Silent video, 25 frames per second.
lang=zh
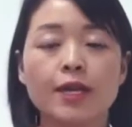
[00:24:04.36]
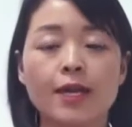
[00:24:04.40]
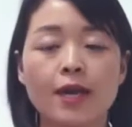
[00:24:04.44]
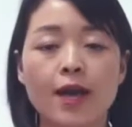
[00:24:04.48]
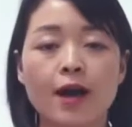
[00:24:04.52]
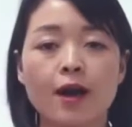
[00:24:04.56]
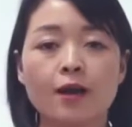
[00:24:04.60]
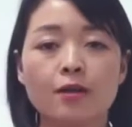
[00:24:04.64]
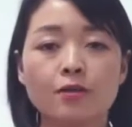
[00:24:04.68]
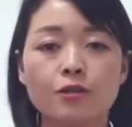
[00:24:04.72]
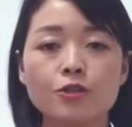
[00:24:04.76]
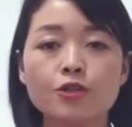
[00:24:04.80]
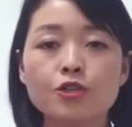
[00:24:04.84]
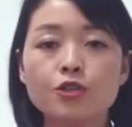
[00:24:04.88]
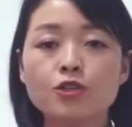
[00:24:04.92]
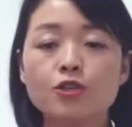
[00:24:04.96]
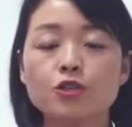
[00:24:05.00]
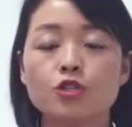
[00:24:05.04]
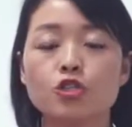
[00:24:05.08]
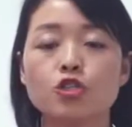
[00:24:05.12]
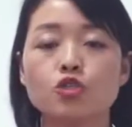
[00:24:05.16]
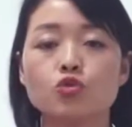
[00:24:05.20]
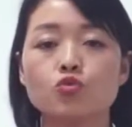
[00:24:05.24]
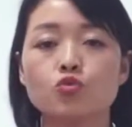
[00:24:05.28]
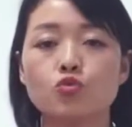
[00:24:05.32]
两个
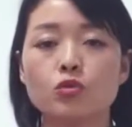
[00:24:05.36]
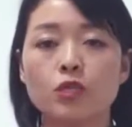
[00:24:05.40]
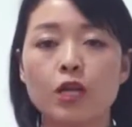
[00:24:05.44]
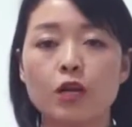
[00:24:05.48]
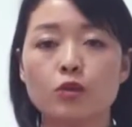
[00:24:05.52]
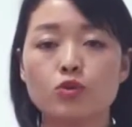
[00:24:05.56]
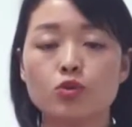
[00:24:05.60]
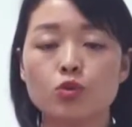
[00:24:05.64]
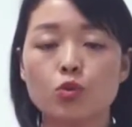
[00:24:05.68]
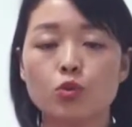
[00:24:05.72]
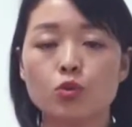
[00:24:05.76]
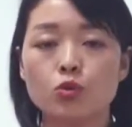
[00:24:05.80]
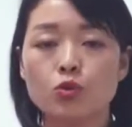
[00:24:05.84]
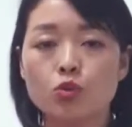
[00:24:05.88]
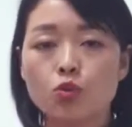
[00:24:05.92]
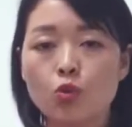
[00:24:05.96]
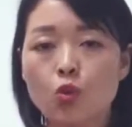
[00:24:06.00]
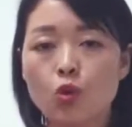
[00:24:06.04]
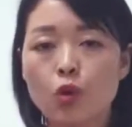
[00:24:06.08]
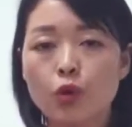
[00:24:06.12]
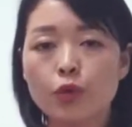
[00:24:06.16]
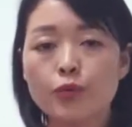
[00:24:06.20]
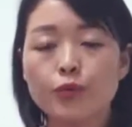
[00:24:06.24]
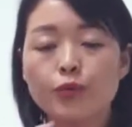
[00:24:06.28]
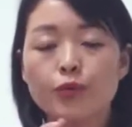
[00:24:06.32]
的事物当中，
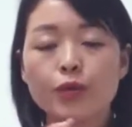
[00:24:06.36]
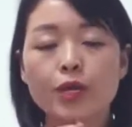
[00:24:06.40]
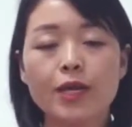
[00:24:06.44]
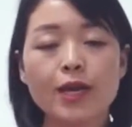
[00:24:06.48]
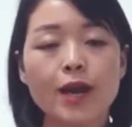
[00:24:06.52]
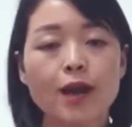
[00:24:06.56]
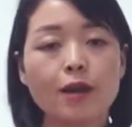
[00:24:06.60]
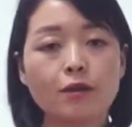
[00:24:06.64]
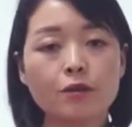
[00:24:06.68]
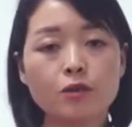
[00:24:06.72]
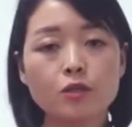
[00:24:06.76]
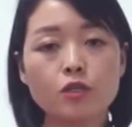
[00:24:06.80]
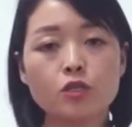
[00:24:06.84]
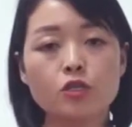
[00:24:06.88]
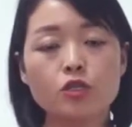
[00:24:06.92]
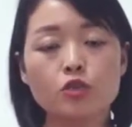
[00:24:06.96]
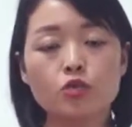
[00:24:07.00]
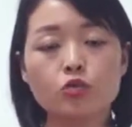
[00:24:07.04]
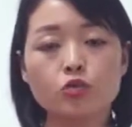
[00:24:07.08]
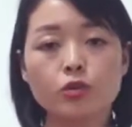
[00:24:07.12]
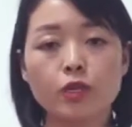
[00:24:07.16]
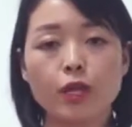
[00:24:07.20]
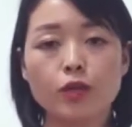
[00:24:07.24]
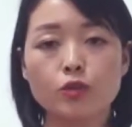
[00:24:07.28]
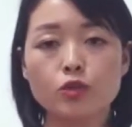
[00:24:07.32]
多于两个的
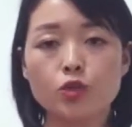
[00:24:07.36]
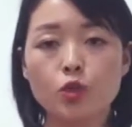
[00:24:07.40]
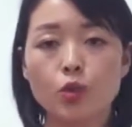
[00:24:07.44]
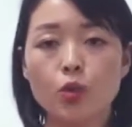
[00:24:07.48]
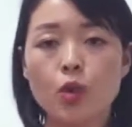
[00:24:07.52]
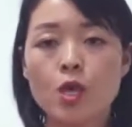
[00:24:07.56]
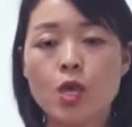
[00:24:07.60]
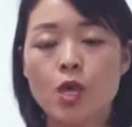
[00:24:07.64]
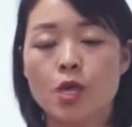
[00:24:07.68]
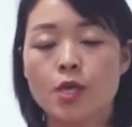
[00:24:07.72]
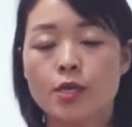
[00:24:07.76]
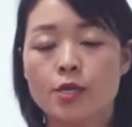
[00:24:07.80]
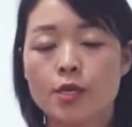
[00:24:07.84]
事物当中，